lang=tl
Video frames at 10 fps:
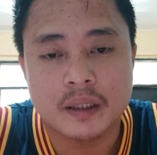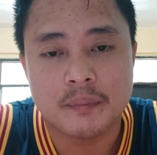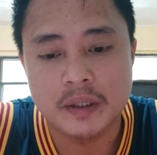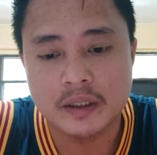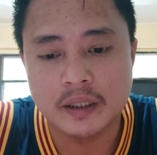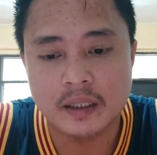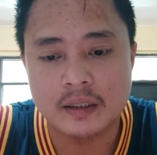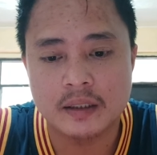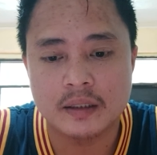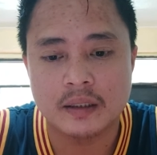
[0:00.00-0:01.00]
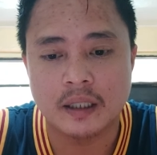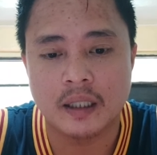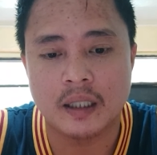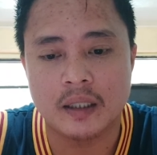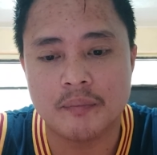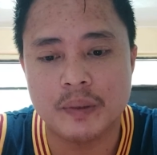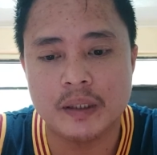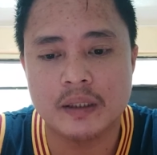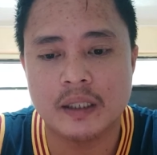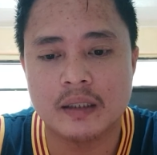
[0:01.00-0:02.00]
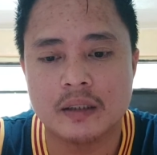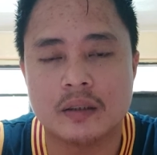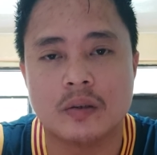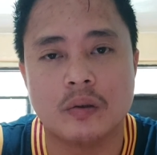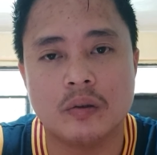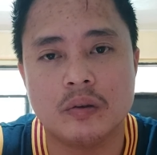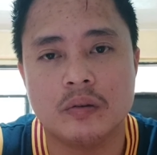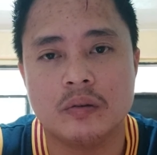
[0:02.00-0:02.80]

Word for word: Ephesians uh, Ephesians 2